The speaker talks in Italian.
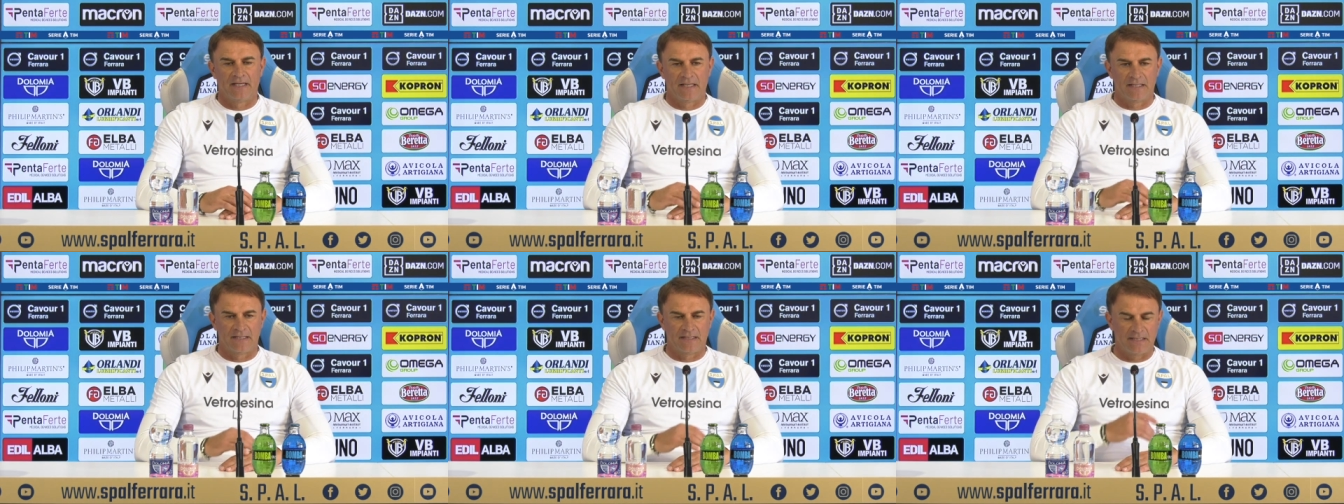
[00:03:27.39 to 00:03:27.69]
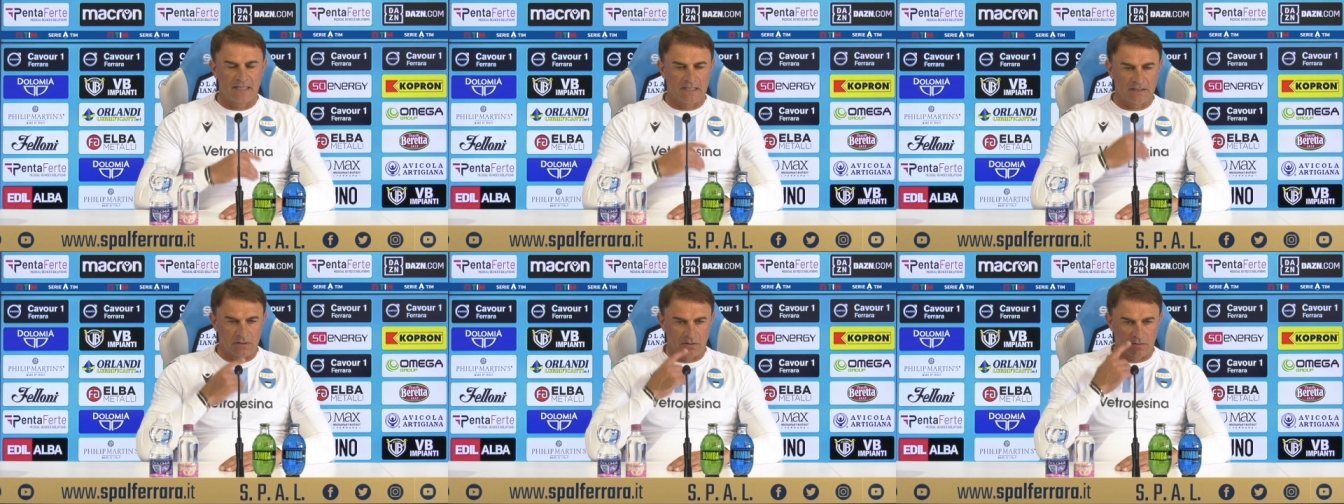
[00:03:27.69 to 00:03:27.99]

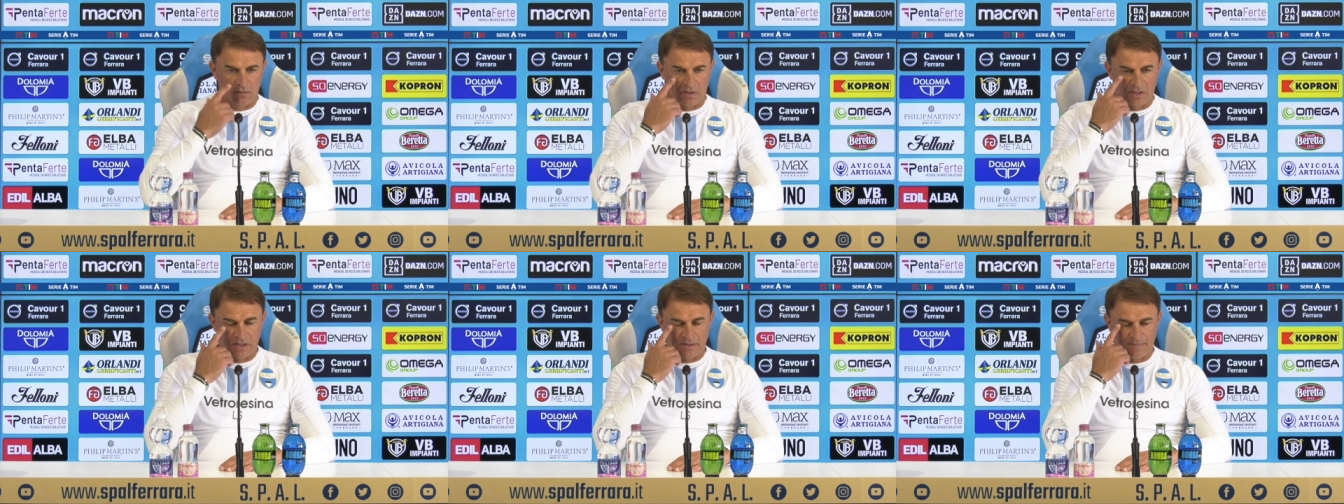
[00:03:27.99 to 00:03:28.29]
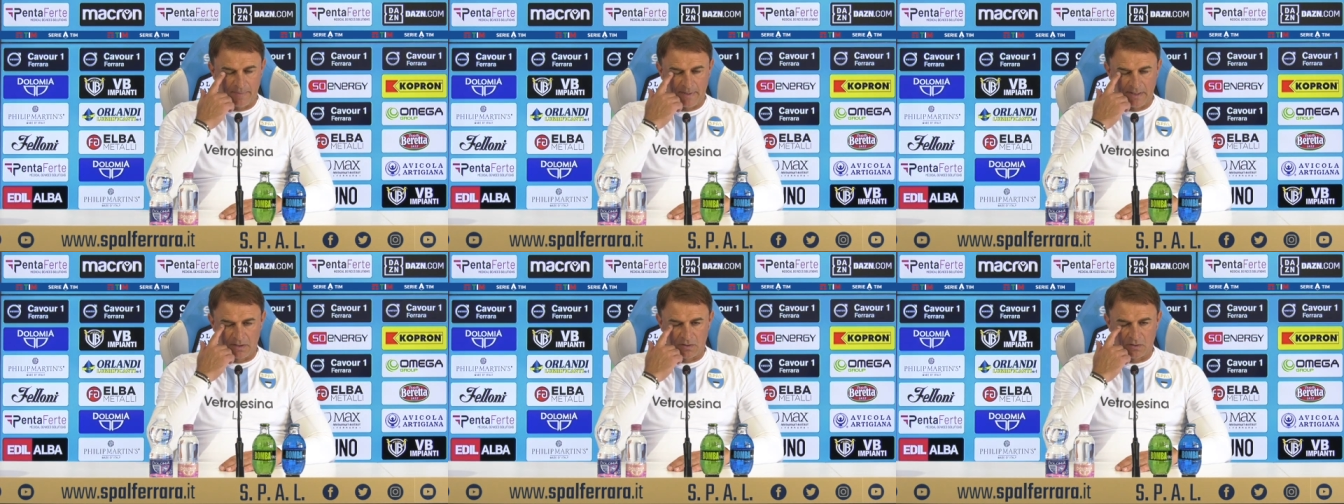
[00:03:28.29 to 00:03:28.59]
sia sotto
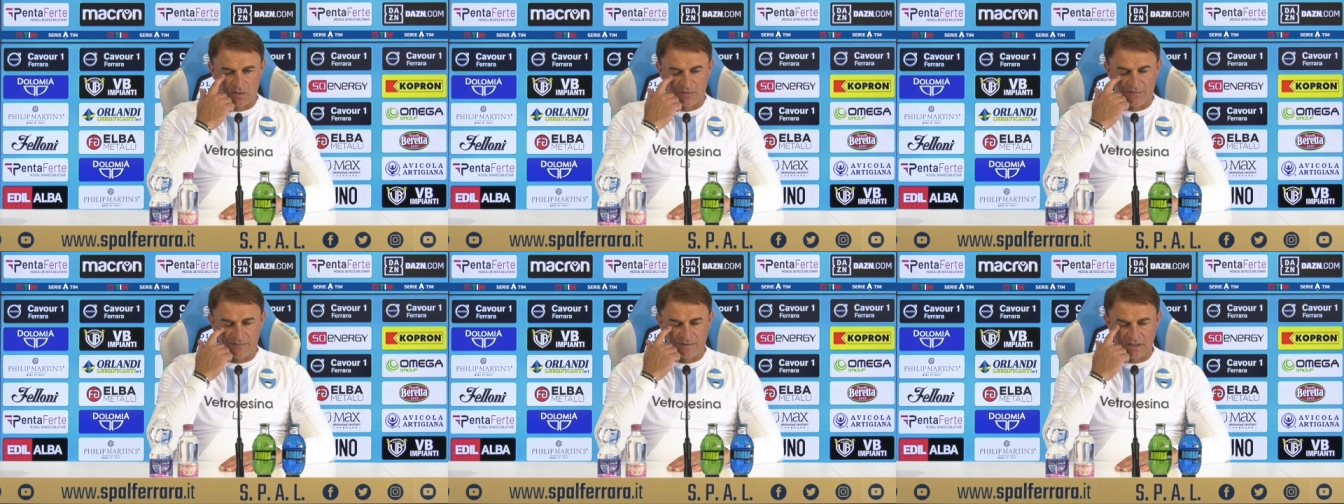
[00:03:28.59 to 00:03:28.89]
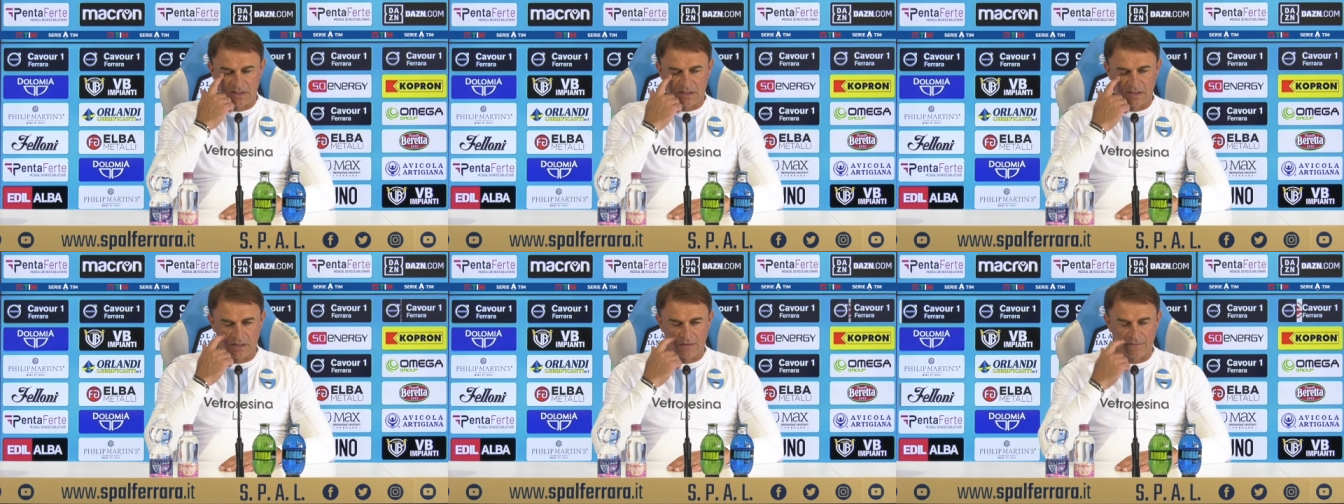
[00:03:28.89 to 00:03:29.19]
l'aspetto
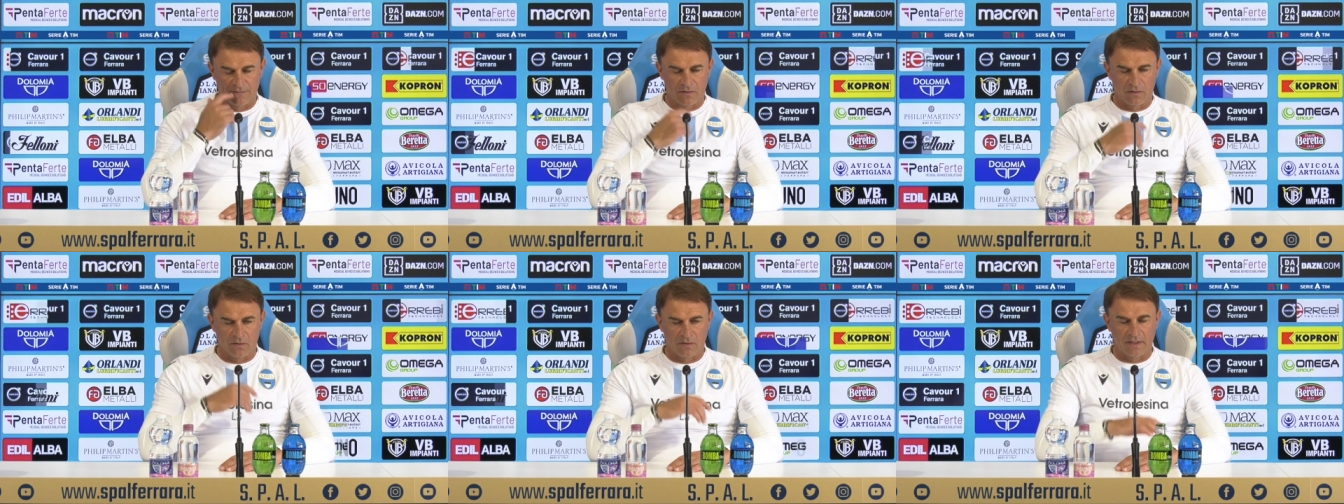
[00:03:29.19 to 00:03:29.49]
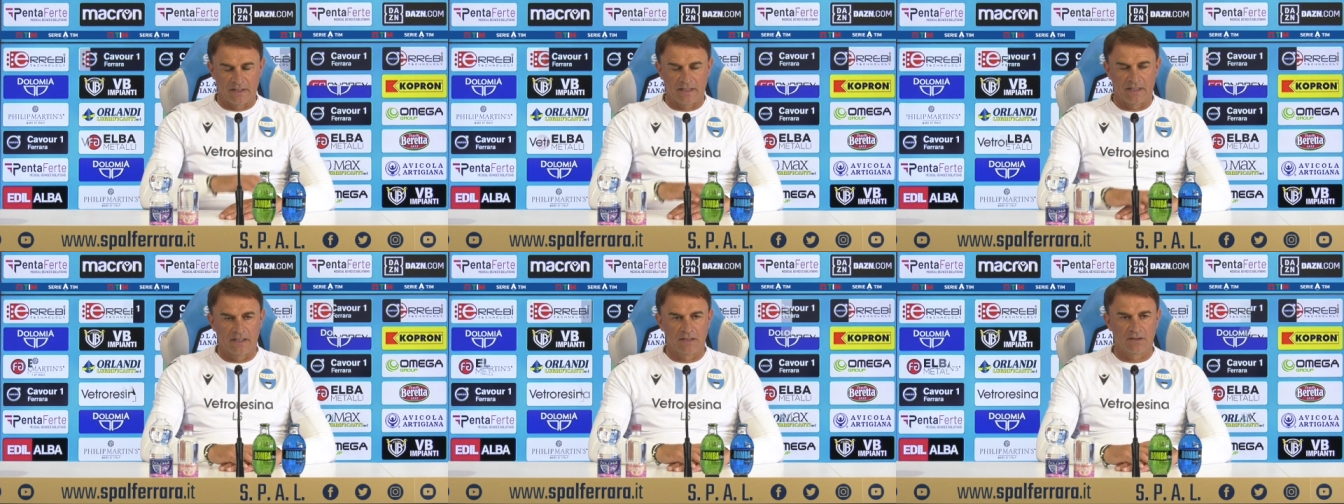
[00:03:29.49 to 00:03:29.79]
difensivo
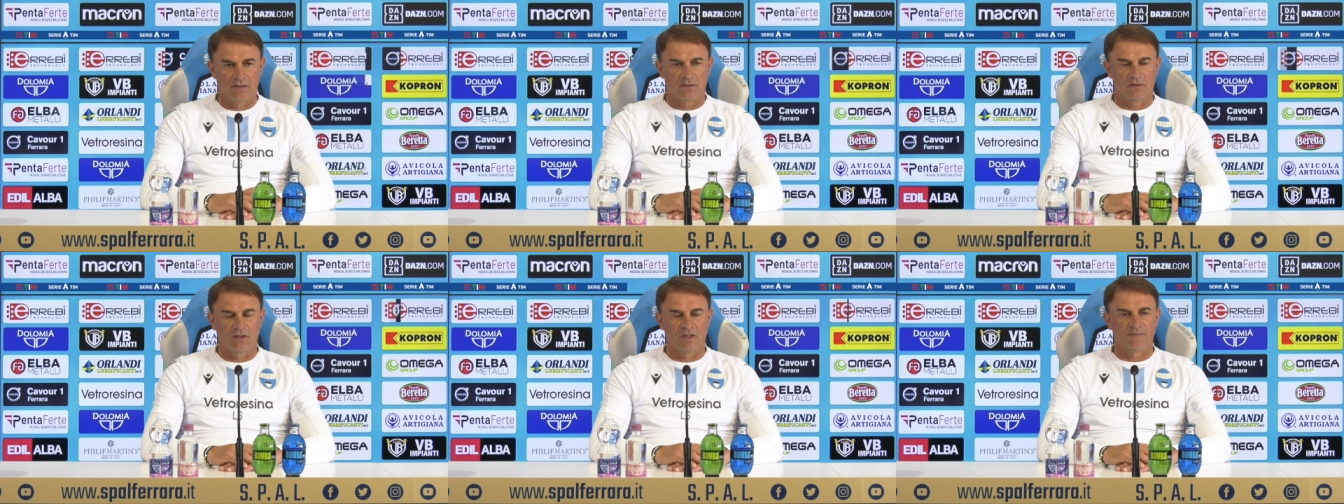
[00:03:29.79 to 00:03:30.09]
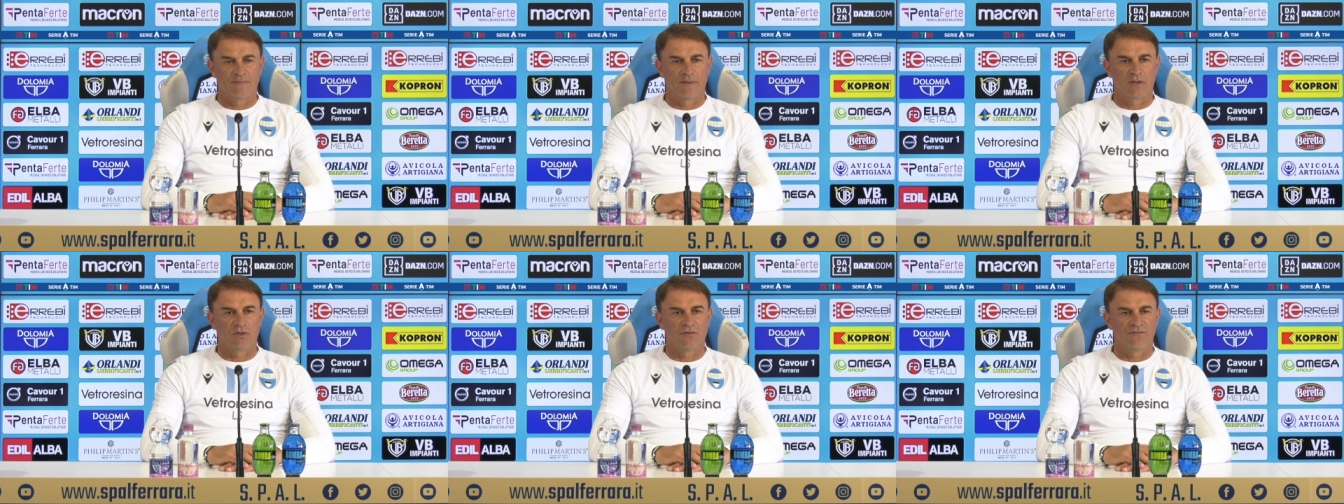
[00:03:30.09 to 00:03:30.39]
che sotto
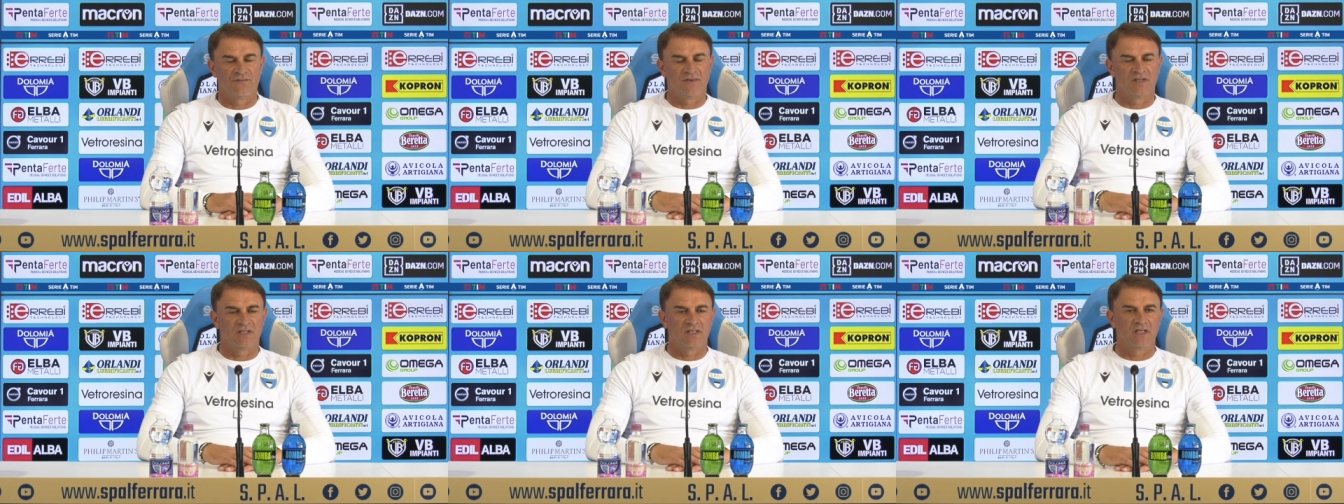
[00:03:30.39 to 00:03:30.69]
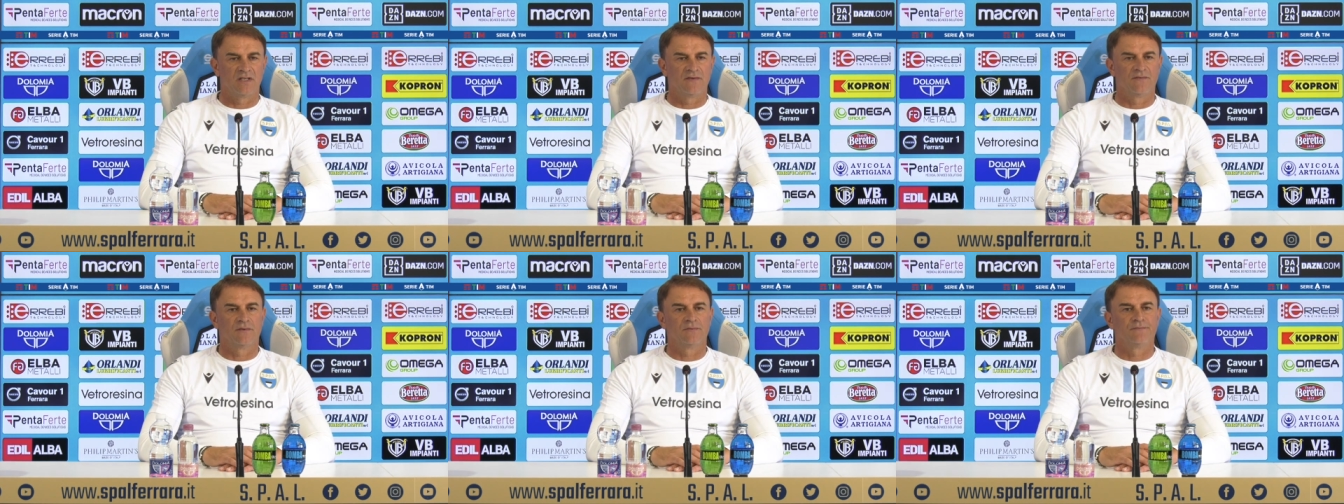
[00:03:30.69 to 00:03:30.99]
l'aspetto
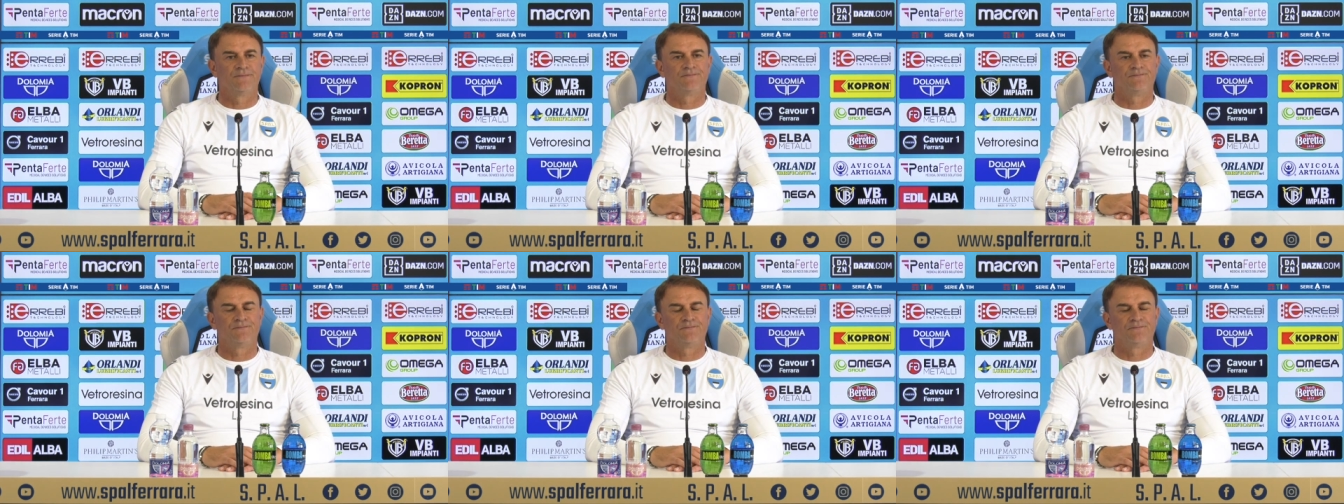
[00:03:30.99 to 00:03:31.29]
offensivo.